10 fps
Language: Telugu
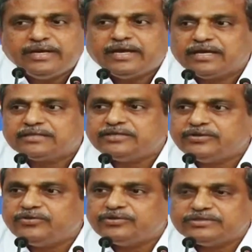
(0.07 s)
ఎన్నికల
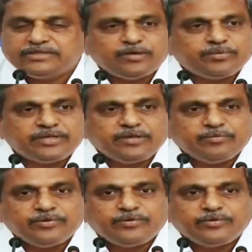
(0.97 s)
షెడ్యూల్ వచ్చిన
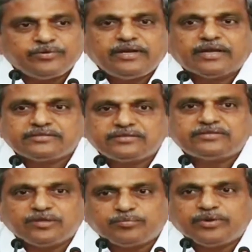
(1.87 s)
నేపథ్యంలో నెక్స్ట్
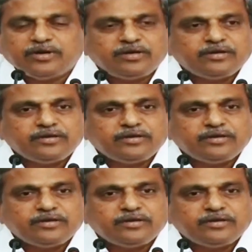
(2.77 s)
స్టెప్గా